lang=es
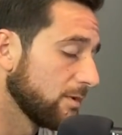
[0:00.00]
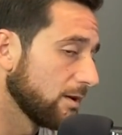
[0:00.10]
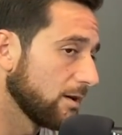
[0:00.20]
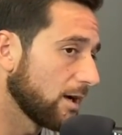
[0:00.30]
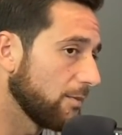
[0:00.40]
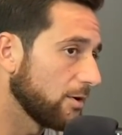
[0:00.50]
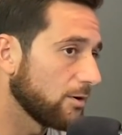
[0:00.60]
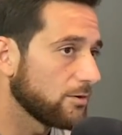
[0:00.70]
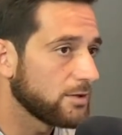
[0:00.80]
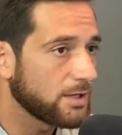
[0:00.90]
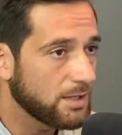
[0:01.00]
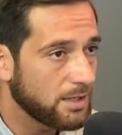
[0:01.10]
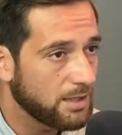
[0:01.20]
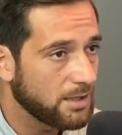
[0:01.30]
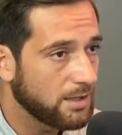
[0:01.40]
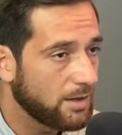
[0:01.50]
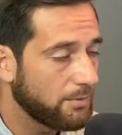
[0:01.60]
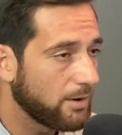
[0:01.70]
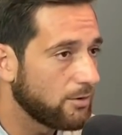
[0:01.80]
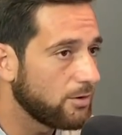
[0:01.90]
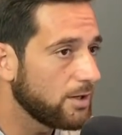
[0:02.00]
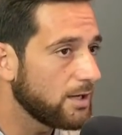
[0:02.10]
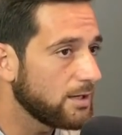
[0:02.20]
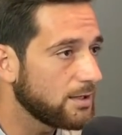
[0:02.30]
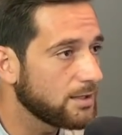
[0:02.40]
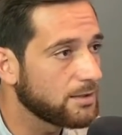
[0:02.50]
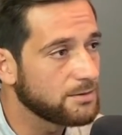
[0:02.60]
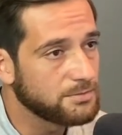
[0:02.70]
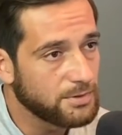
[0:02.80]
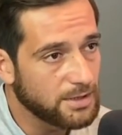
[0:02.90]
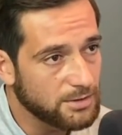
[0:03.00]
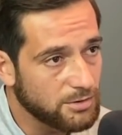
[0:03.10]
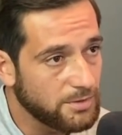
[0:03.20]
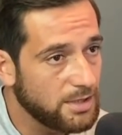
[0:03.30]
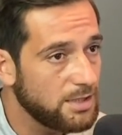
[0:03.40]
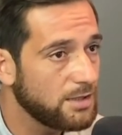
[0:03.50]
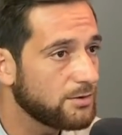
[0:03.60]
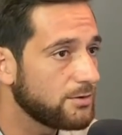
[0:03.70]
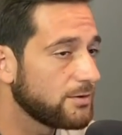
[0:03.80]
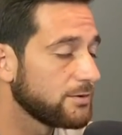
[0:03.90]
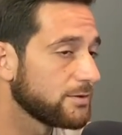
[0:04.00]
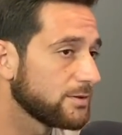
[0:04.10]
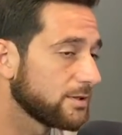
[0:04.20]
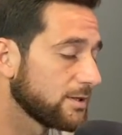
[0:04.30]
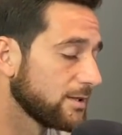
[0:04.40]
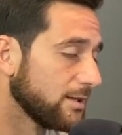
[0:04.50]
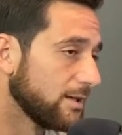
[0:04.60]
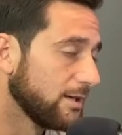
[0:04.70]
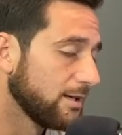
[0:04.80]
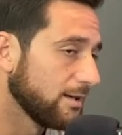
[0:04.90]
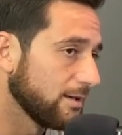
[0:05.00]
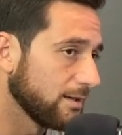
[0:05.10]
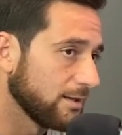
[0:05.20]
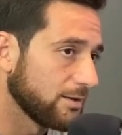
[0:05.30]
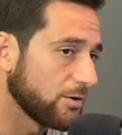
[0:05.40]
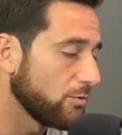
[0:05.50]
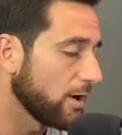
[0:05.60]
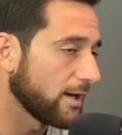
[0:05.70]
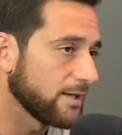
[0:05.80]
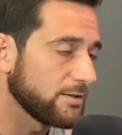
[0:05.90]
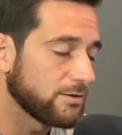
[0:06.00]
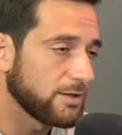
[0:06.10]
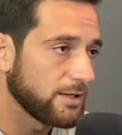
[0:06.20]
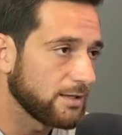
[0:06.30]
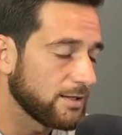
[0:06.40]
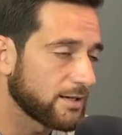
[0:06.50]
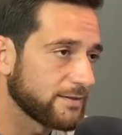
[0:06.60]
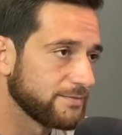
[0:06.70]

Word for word: En el camino encontré a, Paola, después pues nació mi hijo, entonces eh, estoy muy agradecido con esta tierra.